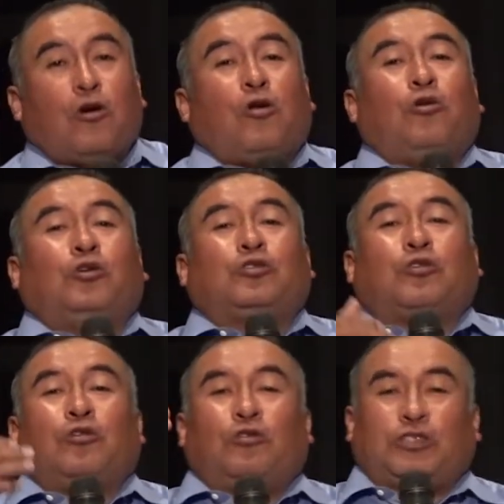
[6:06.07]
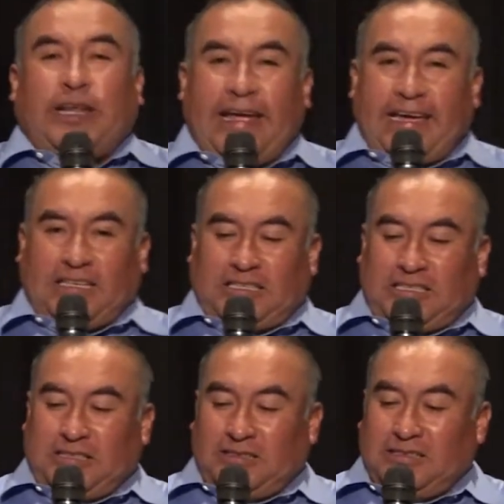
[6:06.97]
los
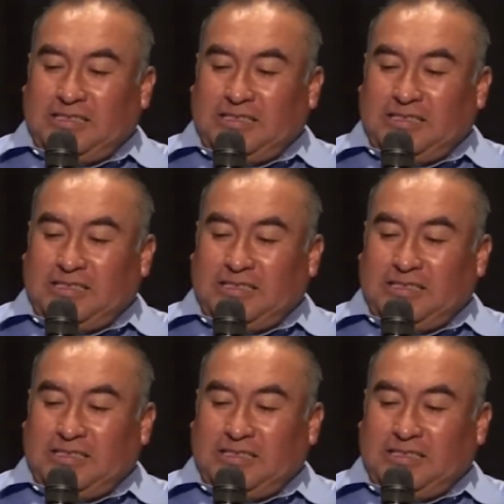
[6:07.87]
conoceréis.